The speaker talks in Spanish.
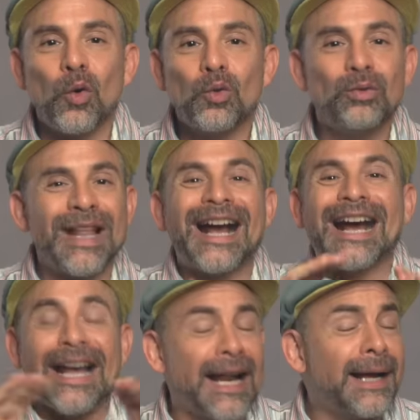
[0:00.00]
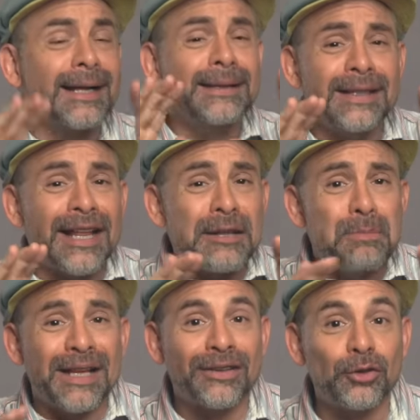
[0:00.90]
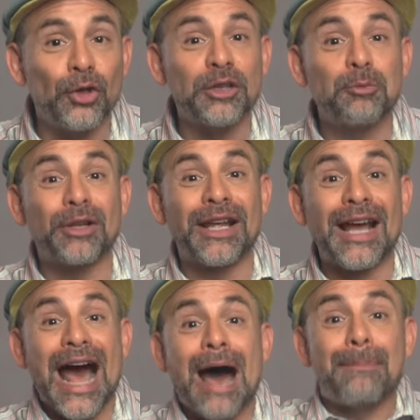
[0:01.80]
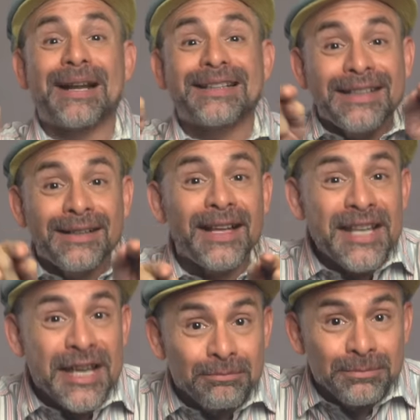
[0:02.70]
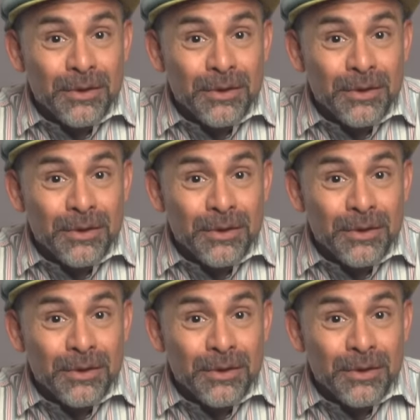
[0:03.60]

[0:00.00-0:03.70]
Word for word: una gran cantidad de implicaciones porque a partir de allí